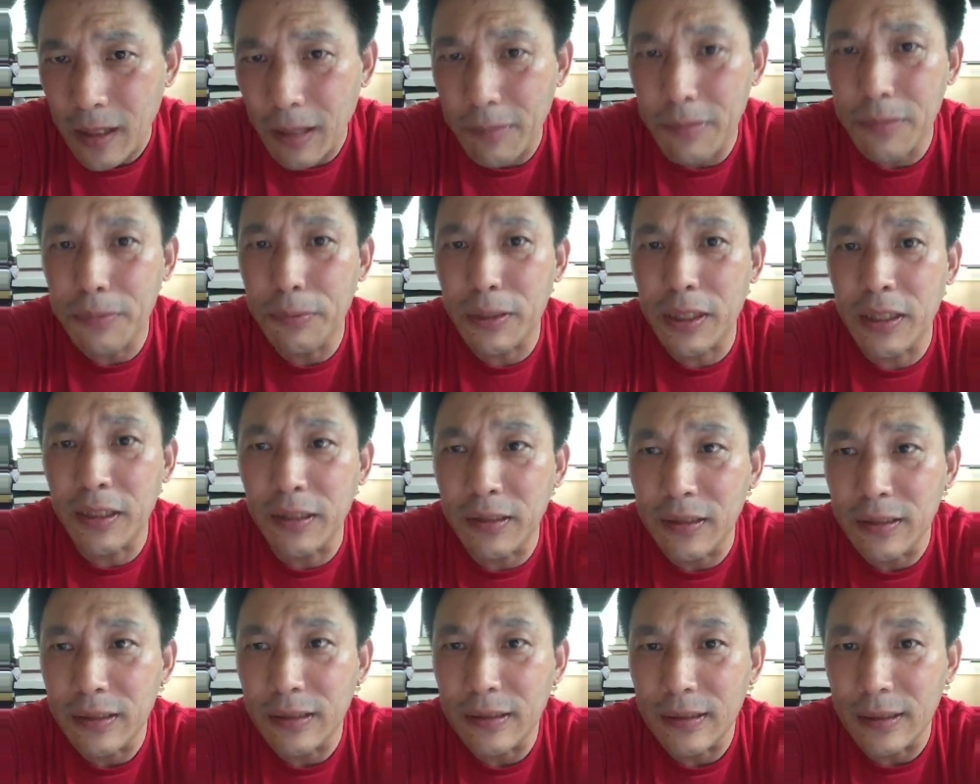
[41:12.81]
他们不
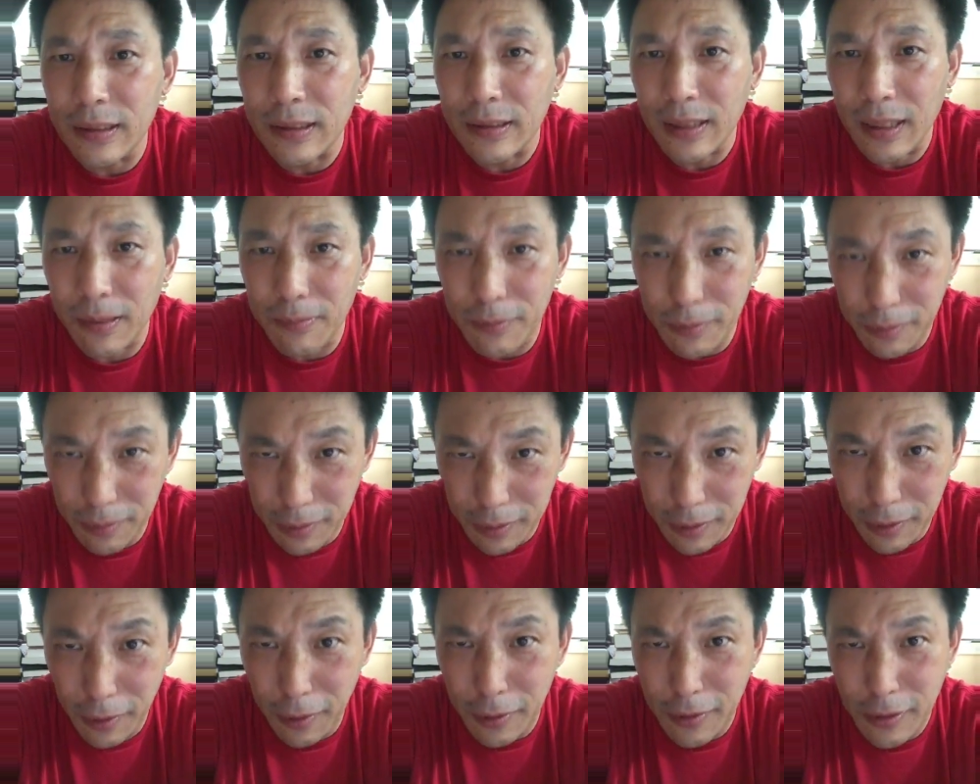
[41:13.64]
听啊！他们觉
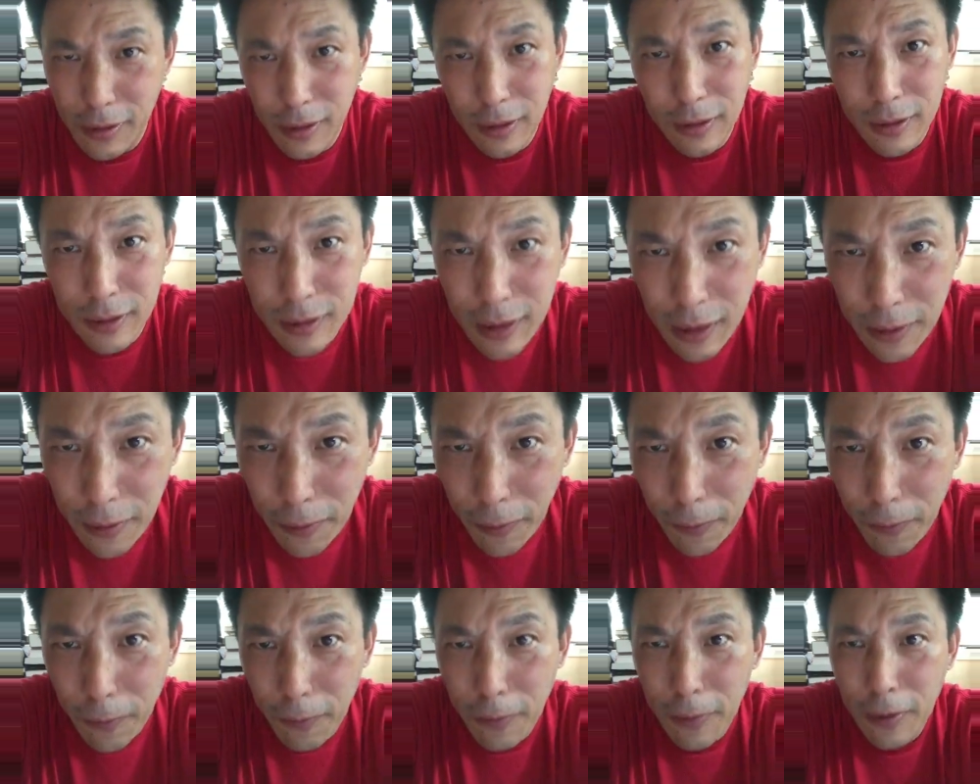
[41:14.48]
得一号是他的战
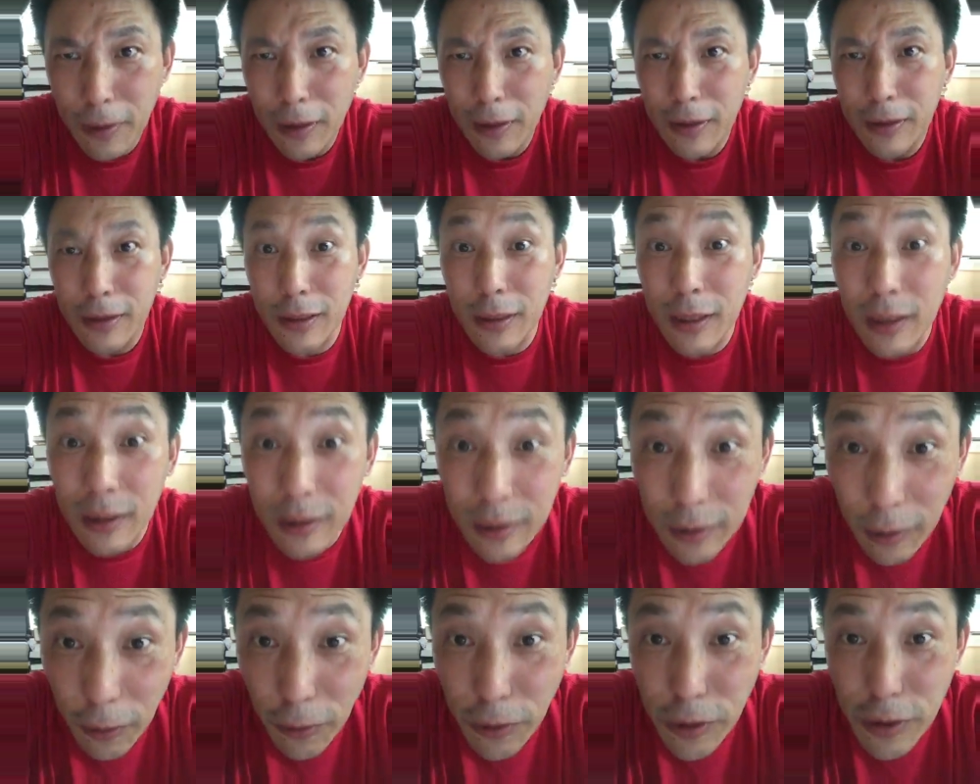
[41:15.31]
友，是他
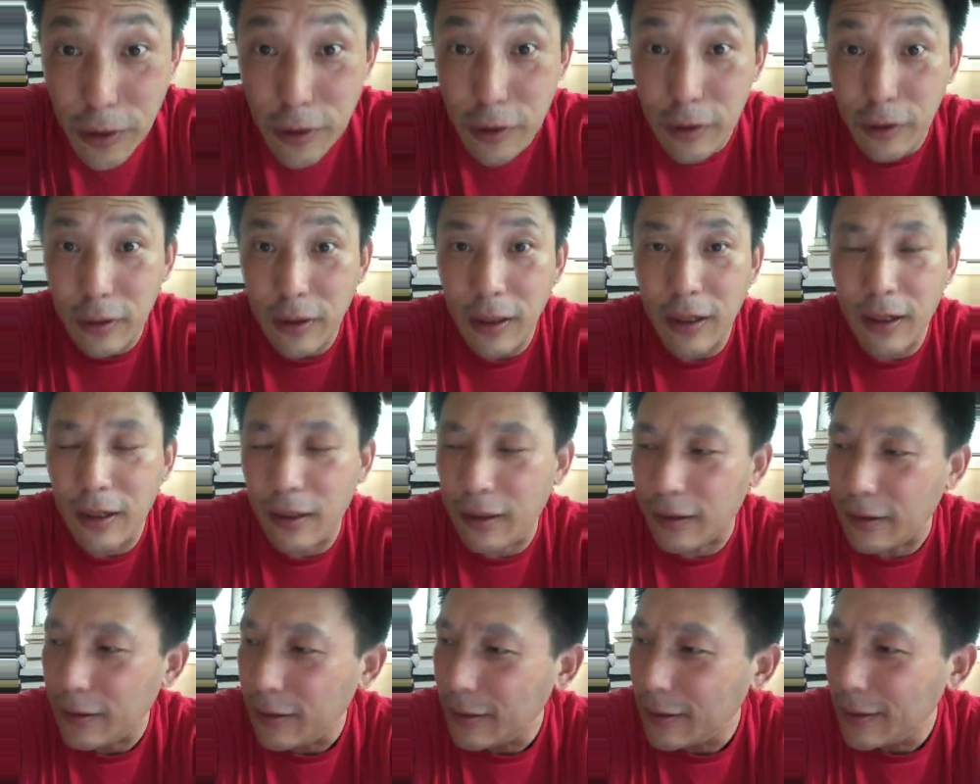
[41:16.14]
的导师啊！
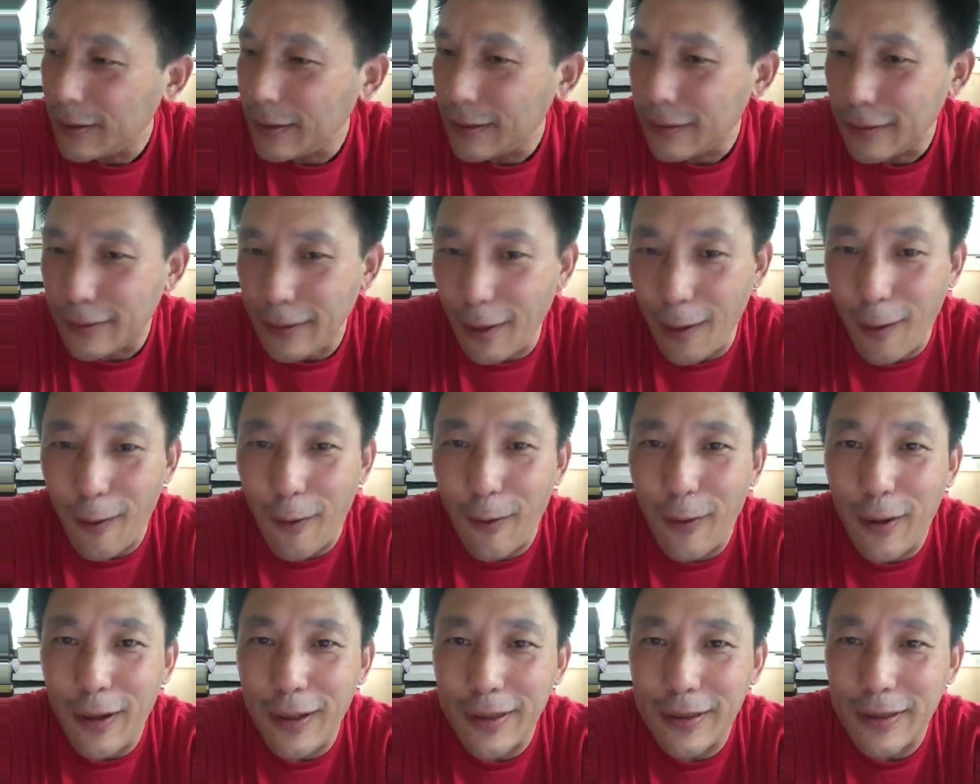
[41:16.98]
哈，那
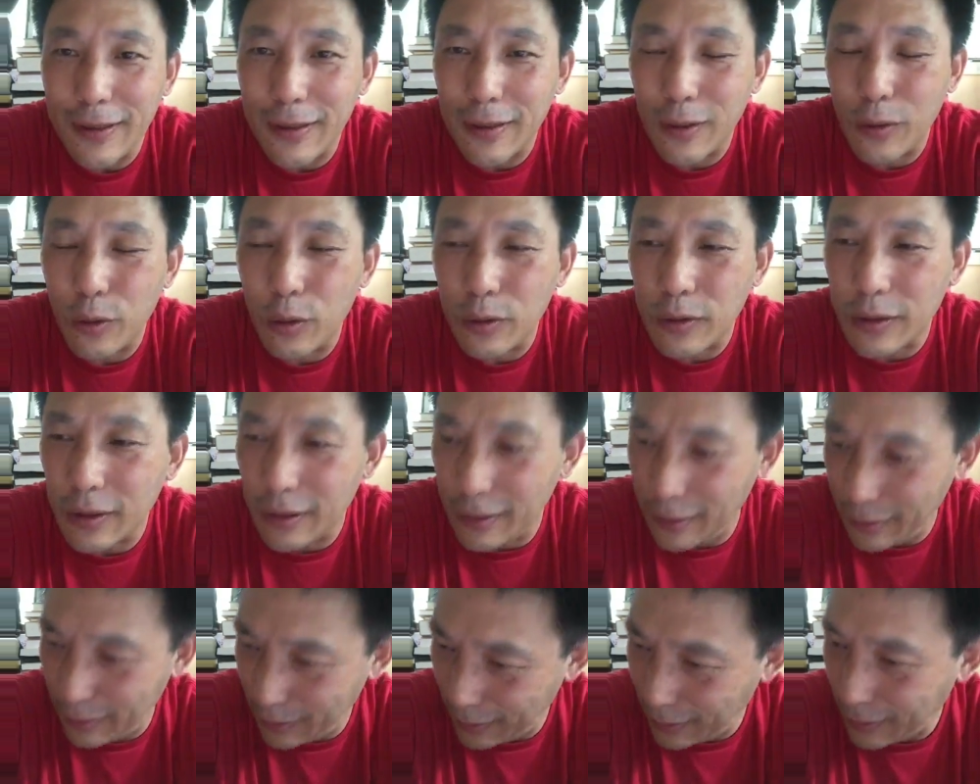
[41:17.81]
好啊啊！
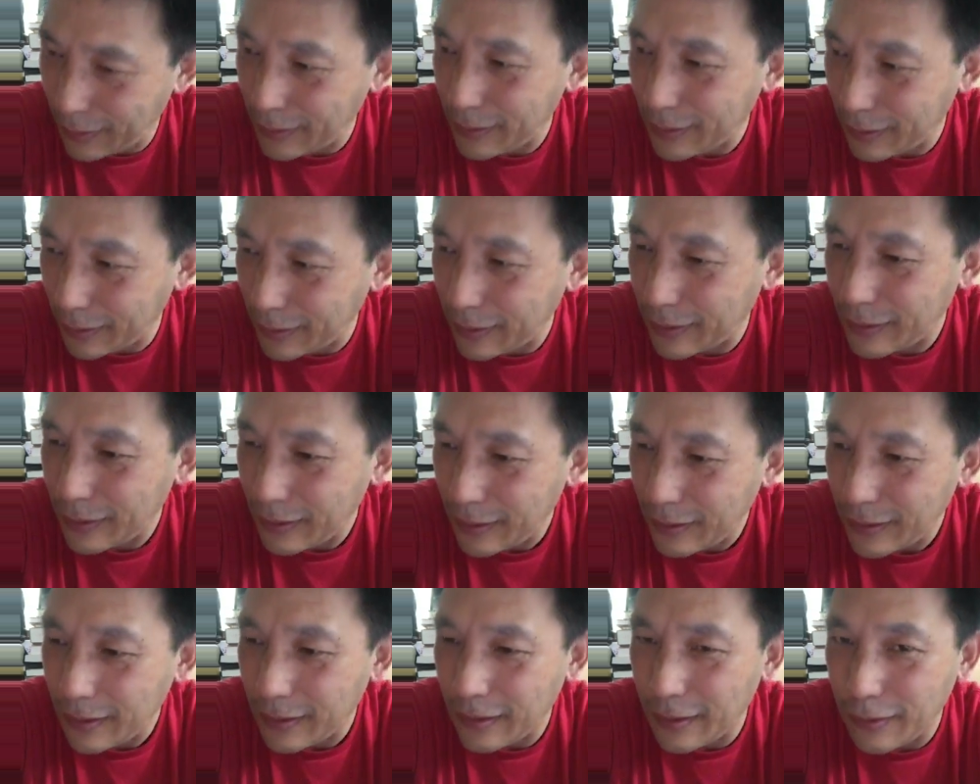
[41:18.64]
这个这个这个
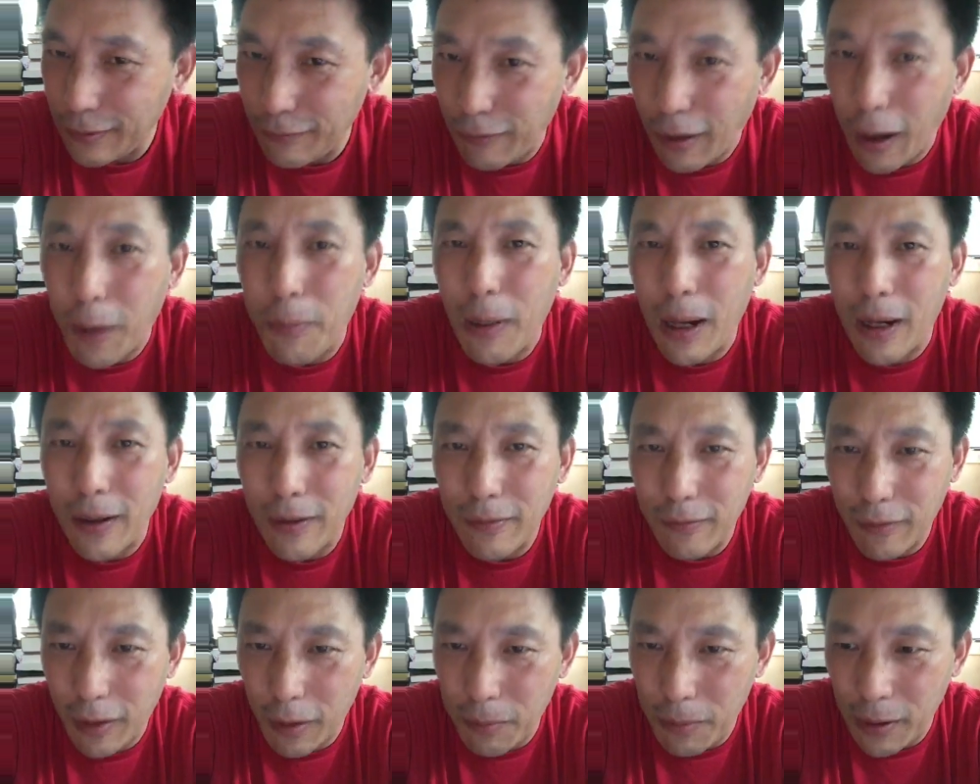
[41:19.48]
呃，玩吧
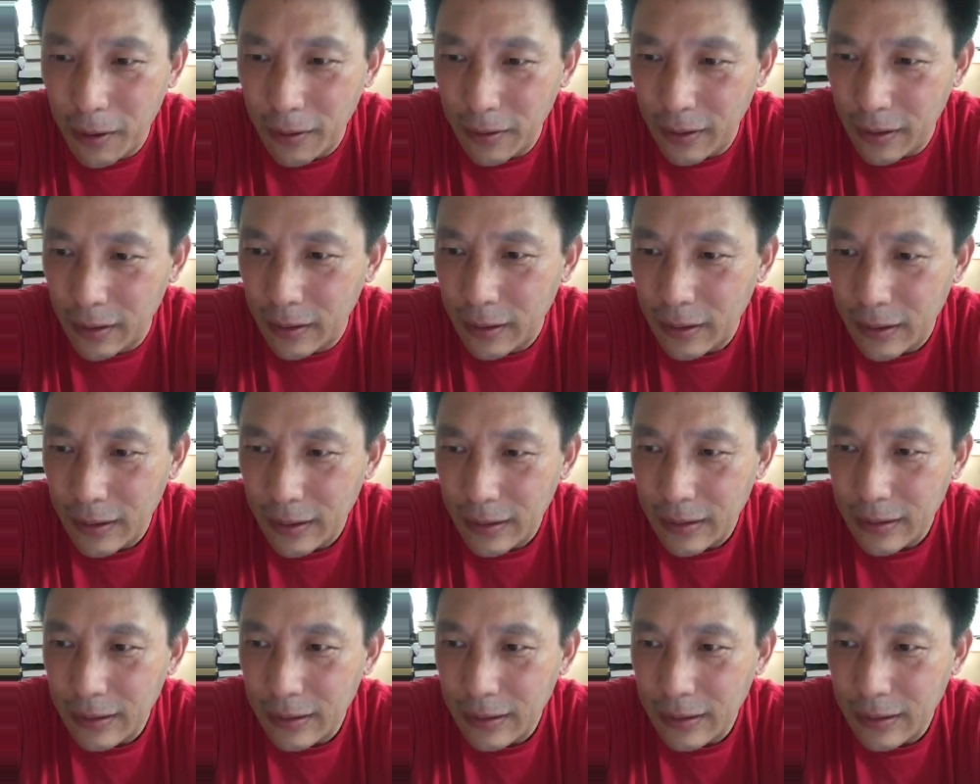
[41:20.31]
玩吧啊！